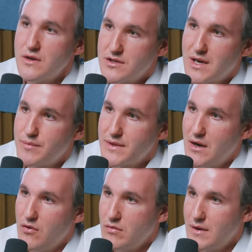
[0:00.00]
o ganho de
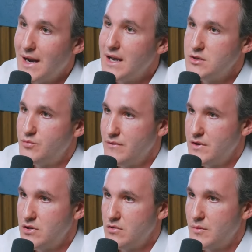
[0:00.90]
capital grande para o
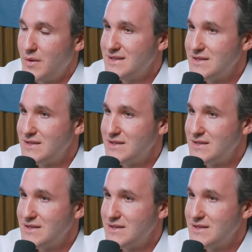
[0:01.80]
investidor, porque uhum.